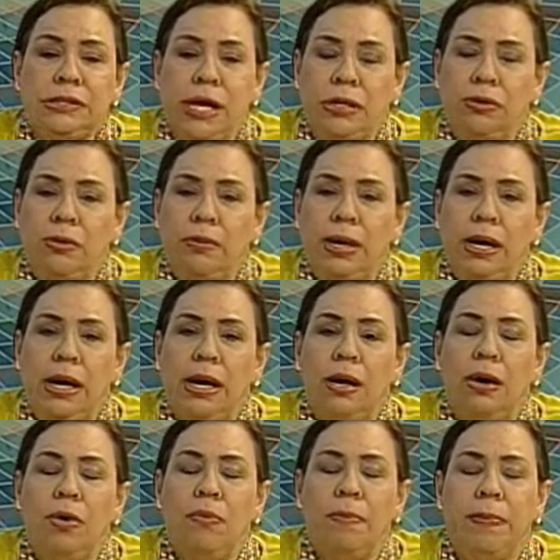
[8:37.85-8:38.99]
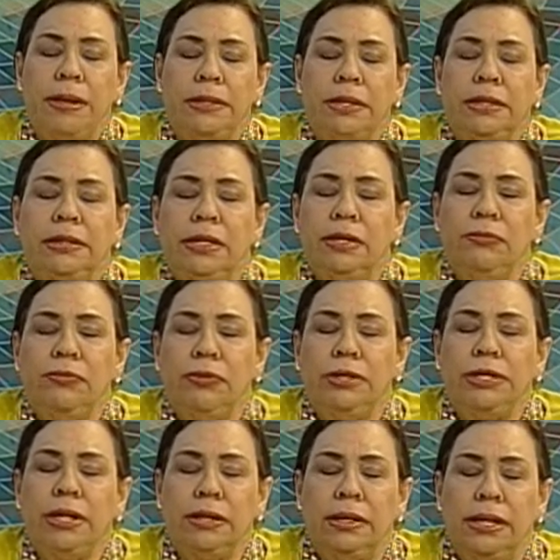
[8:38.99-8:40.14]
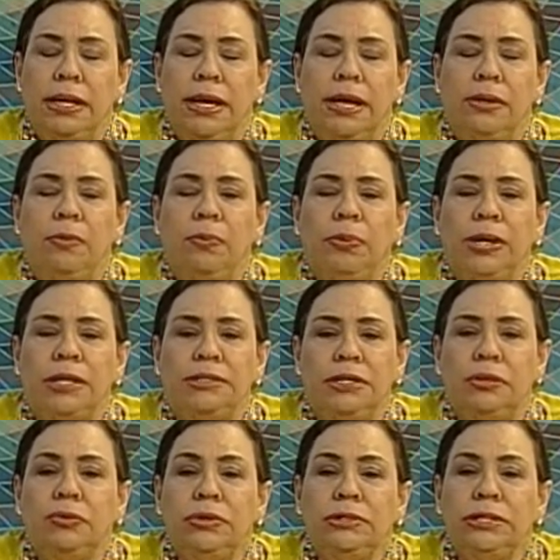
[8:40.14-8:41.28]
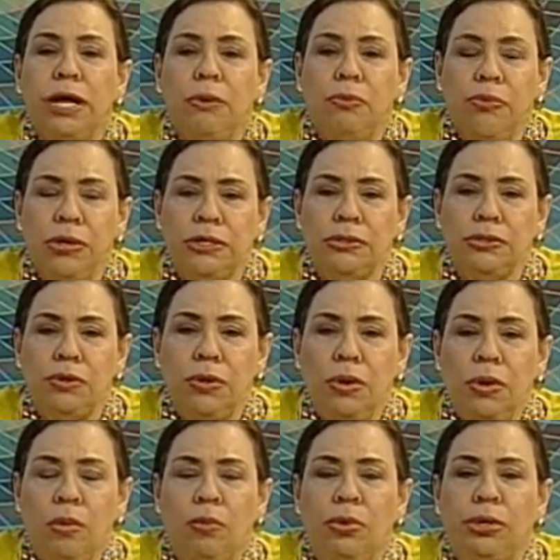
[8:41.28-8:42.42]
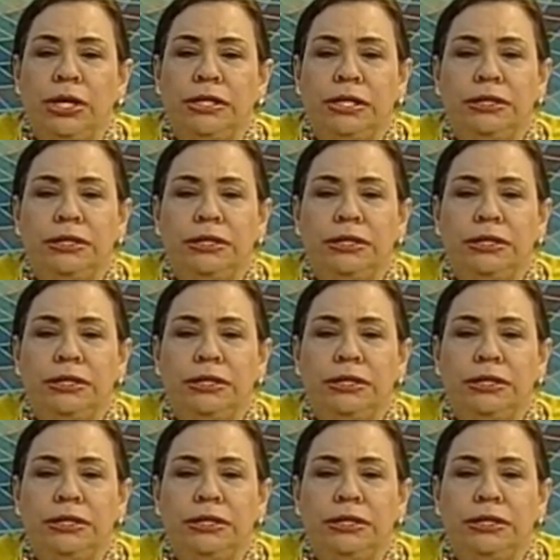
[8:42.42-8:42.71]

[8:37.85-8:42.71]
años, va la compañía telefónica Claro, fue haciendo este almuerzo por el Día